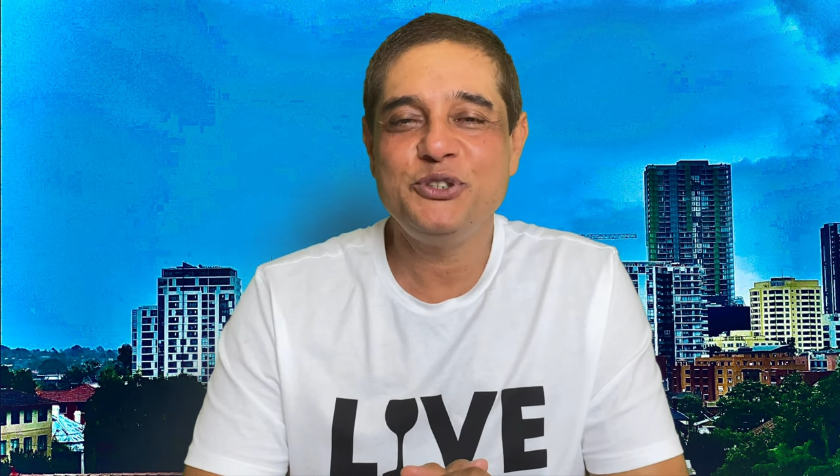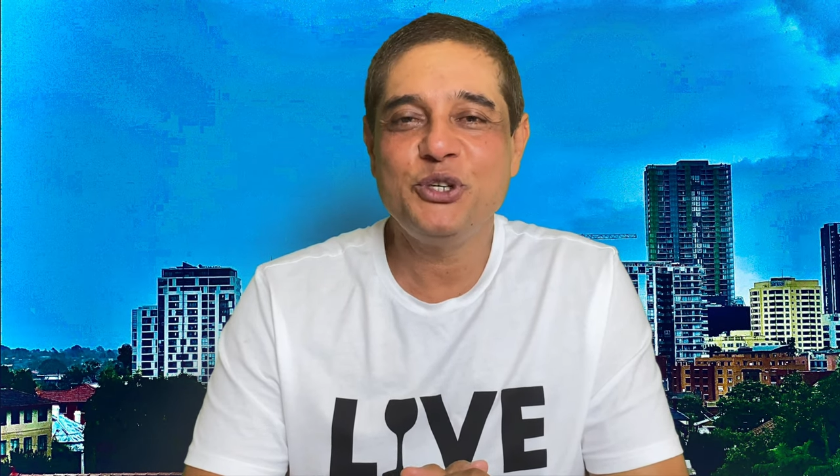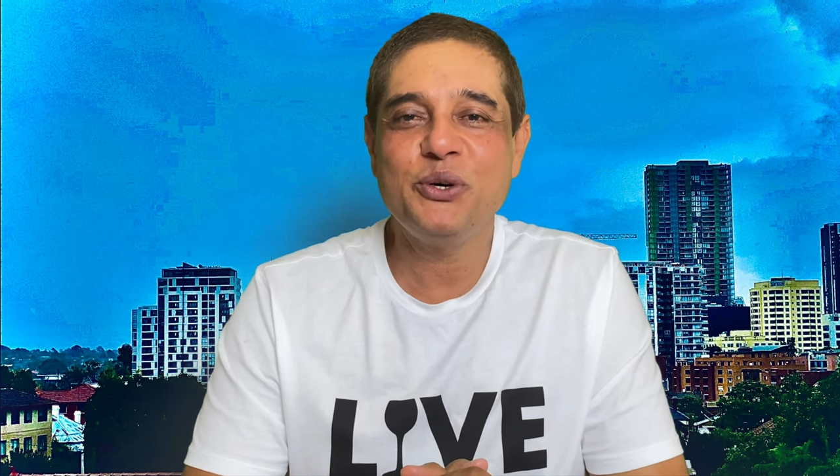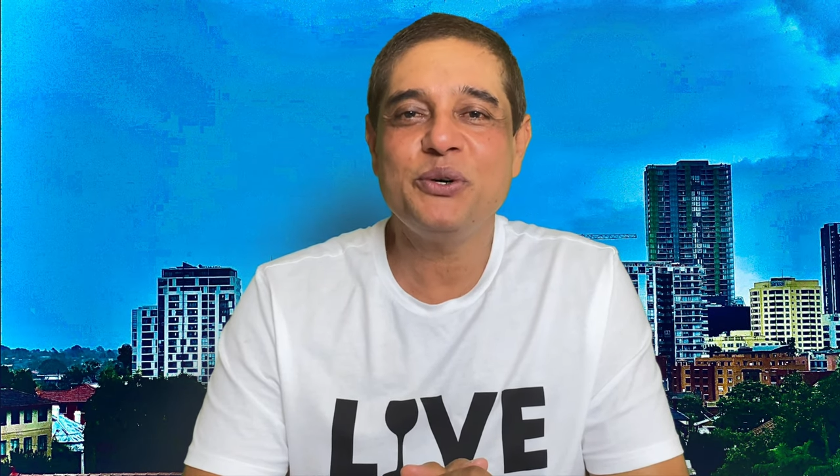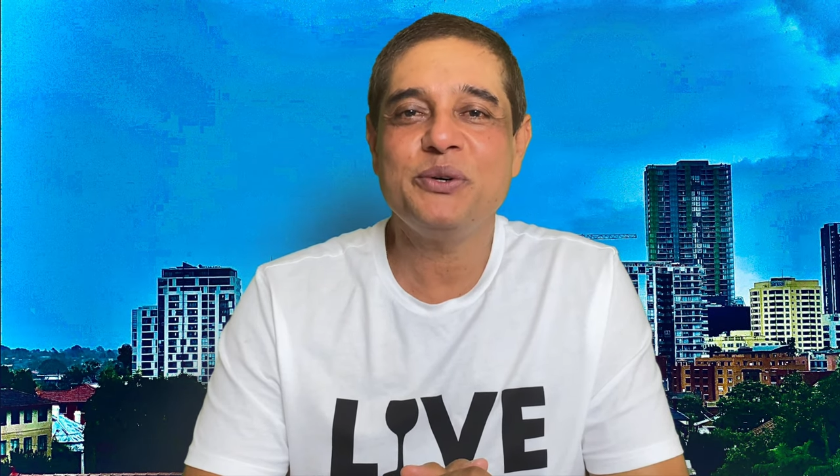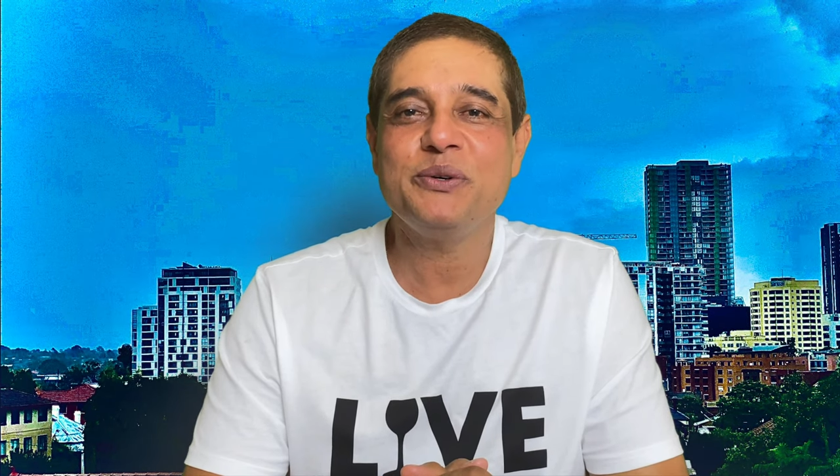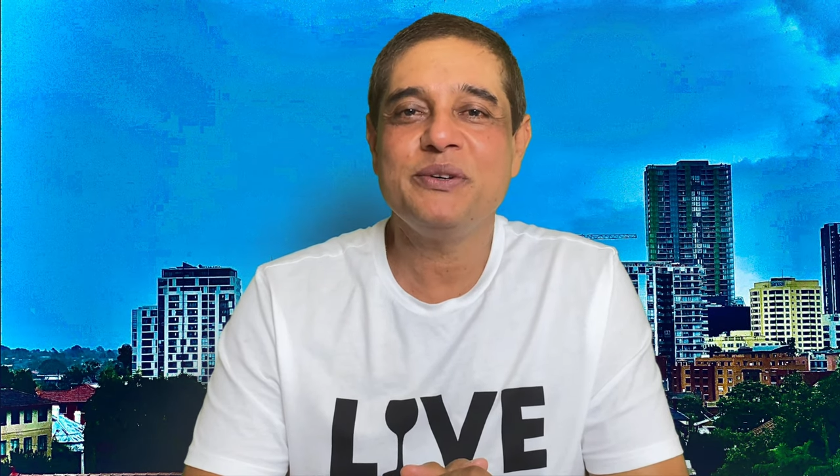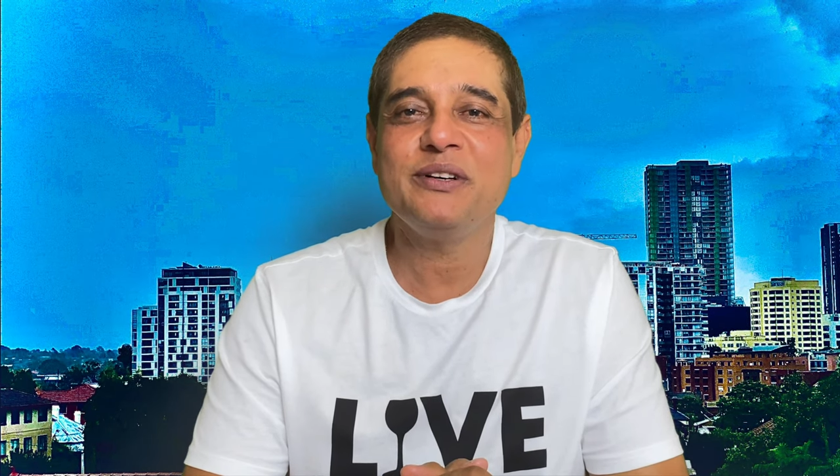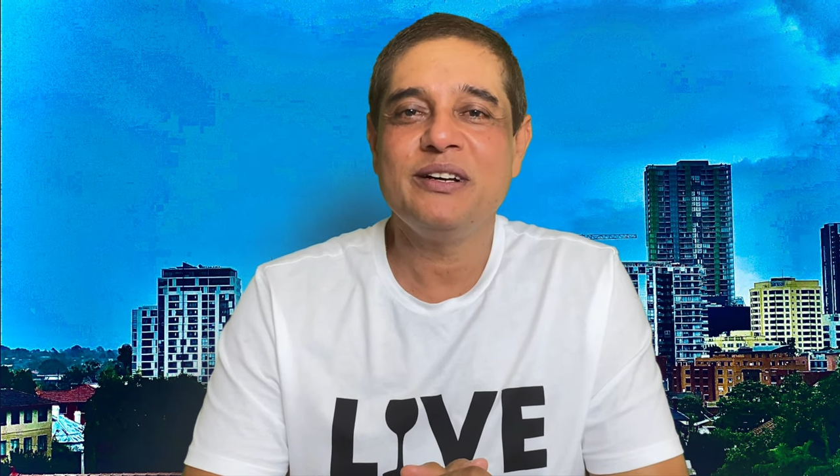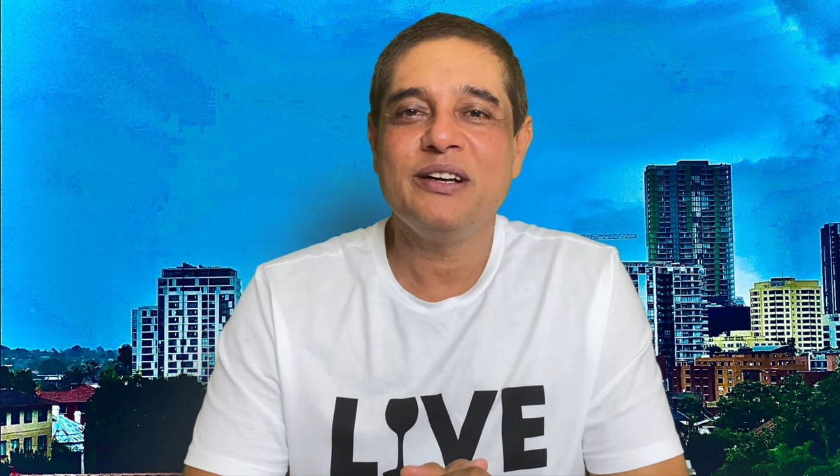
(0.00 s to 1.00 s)
जो
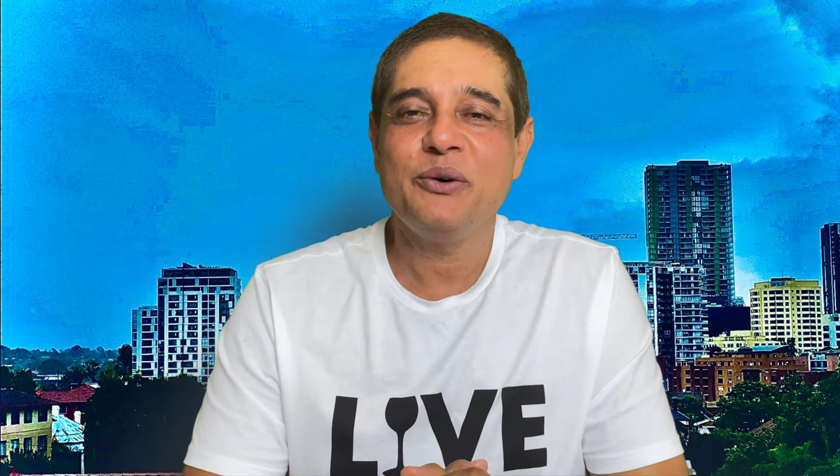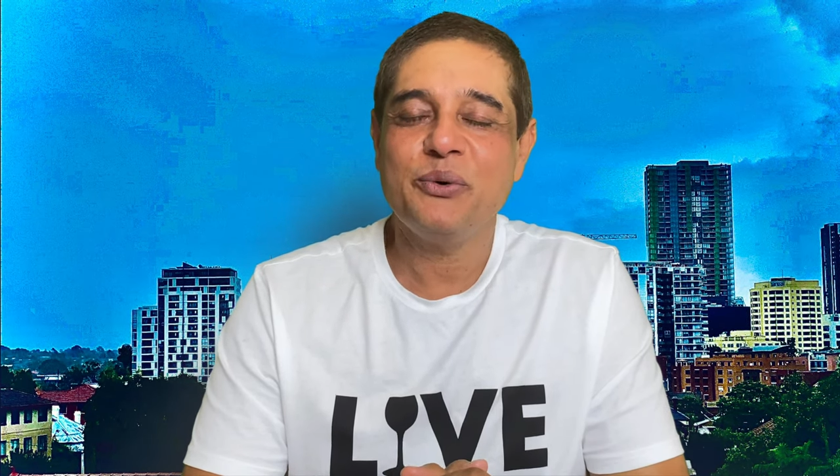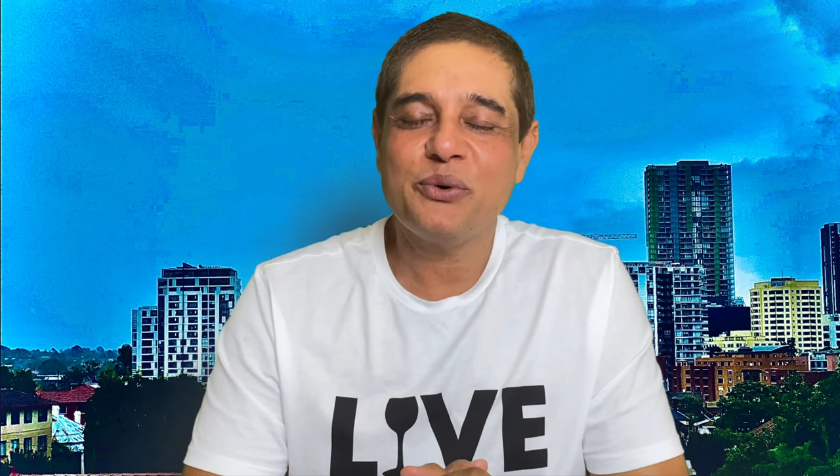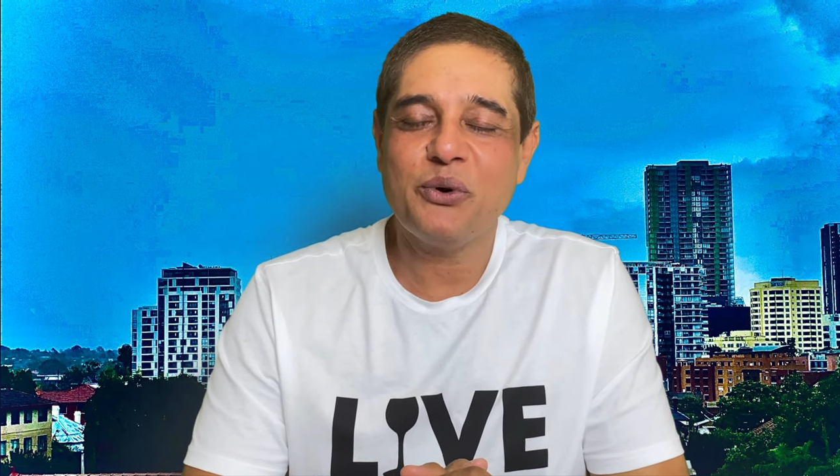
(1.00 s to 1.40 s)
उनको